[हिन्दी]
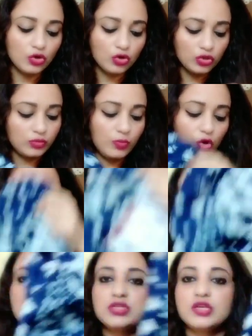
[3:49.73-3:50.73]
और बहुत ही
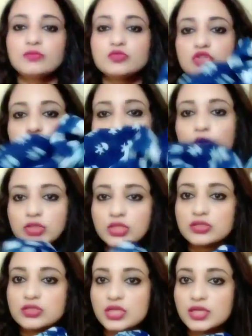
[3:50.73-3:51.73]
अच्छी है मुझे तो बहुत ही
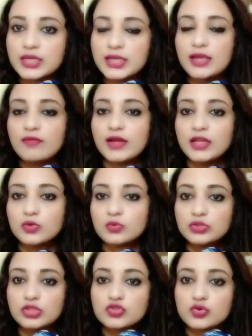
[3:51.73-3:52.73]
अच्छी लगी ये वाली
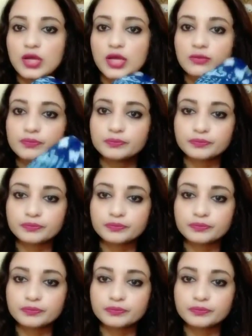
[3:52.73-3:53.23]
कुर्ती जो है